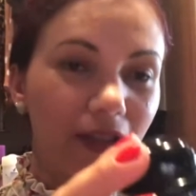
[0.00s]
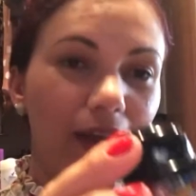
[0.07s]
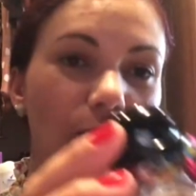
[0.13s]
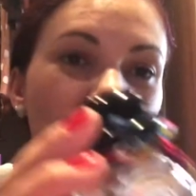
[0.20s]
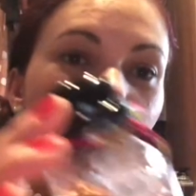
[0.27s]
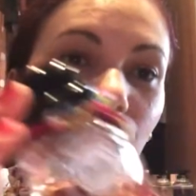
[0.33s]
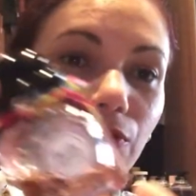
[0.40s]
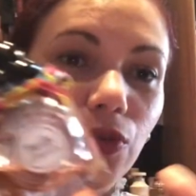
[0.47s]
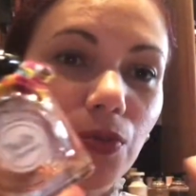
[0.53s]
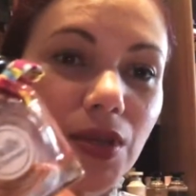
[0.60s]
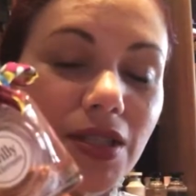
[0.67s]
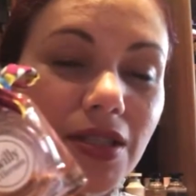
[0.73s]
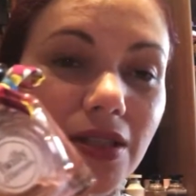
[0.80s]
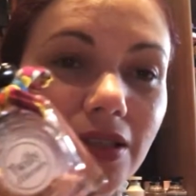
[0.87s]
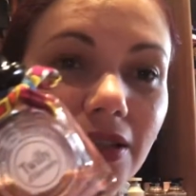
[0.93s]
É um perfume
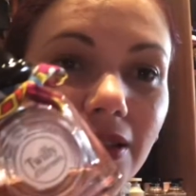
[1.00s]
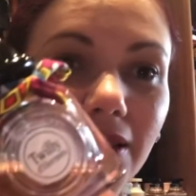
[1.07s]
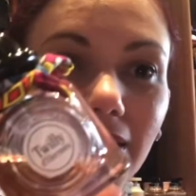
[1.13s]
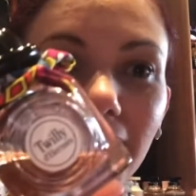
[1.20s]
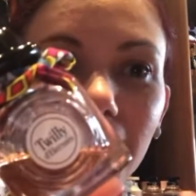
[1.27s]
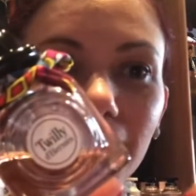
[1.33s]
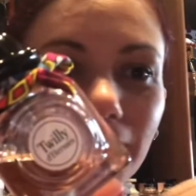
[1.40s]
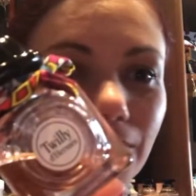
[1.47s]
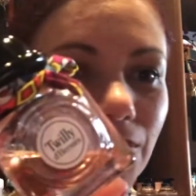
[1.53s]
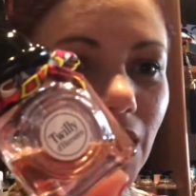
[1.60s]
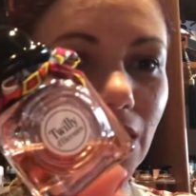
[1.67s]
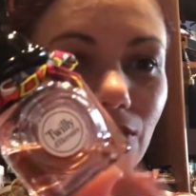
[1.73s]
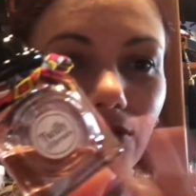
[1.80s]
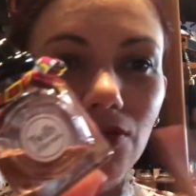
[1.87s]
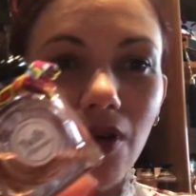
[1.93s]
assim que vai
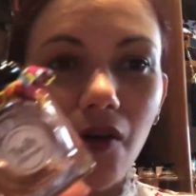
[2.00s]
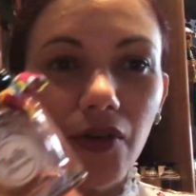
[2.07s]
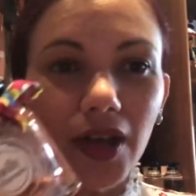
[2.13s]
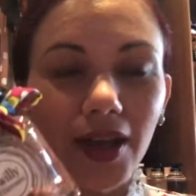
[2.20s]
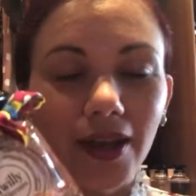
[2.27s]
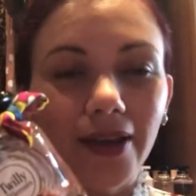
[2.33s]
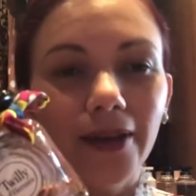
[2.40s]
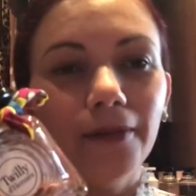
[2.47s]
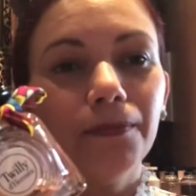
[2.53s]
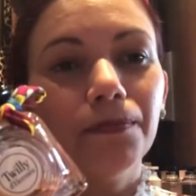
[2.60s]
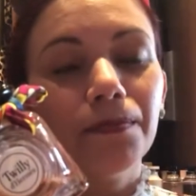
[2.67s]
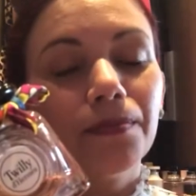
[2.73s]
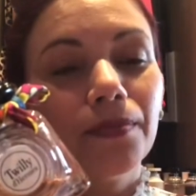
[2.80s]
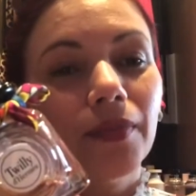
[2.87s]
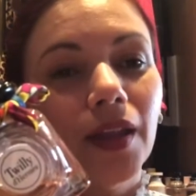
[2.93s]
com qualquer
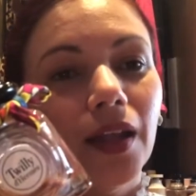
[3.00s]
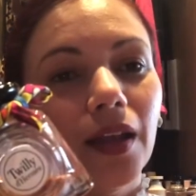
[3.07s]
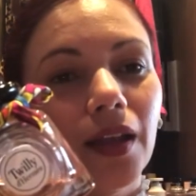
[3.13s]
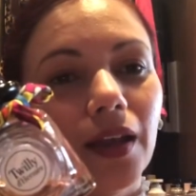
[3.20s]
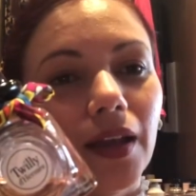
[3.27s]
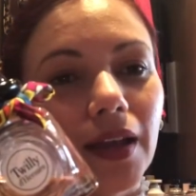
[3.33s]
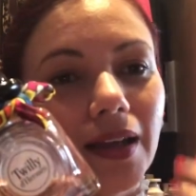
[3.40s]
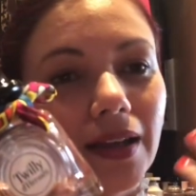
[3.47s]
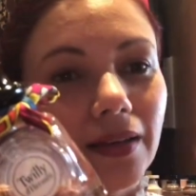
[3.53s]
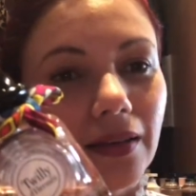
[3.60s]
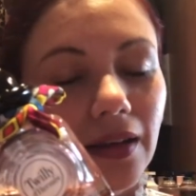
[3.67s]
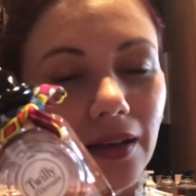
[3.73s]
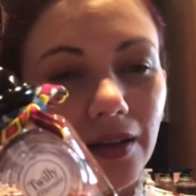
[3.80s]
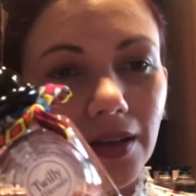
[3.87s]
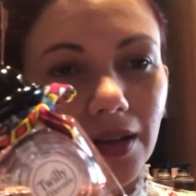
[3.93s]

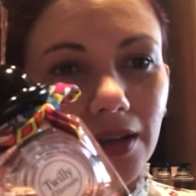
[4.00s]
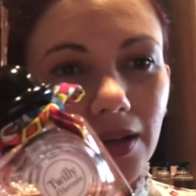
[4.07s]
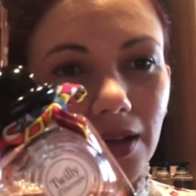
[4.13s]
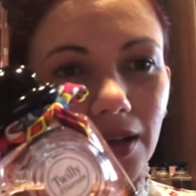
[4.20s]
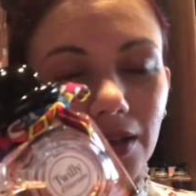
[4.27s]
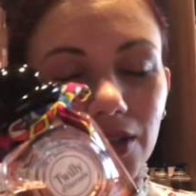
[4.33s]
é,